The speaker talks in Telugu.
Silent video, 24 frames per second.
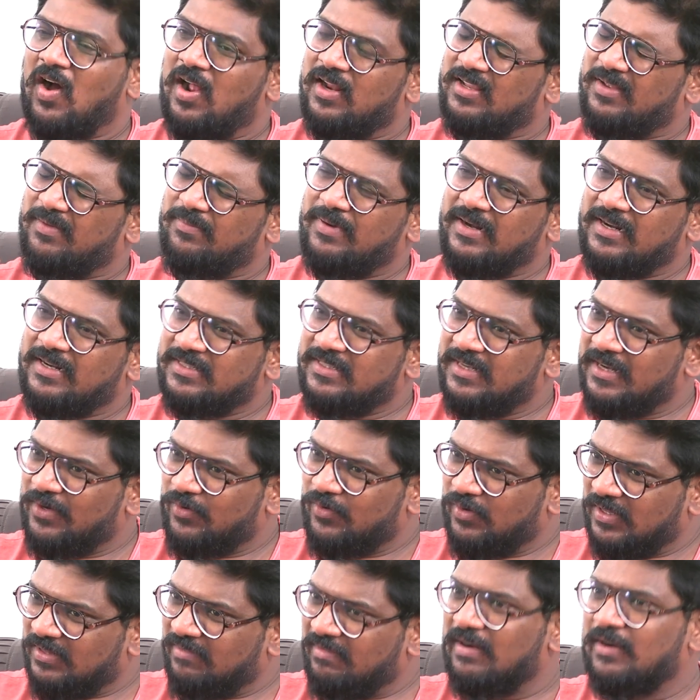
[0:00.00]
ఆల్ ద
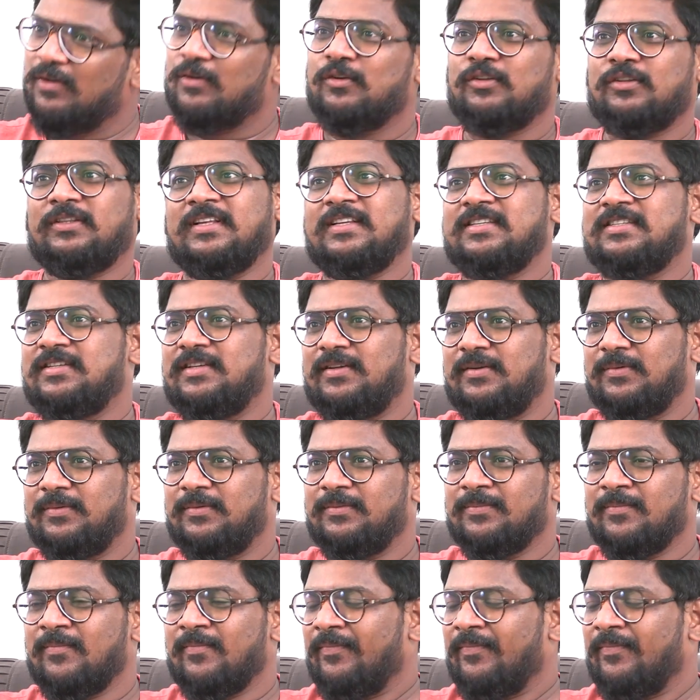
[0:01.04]
బ్రీత్ని కూడా వాళ్ళు గుర్తించారు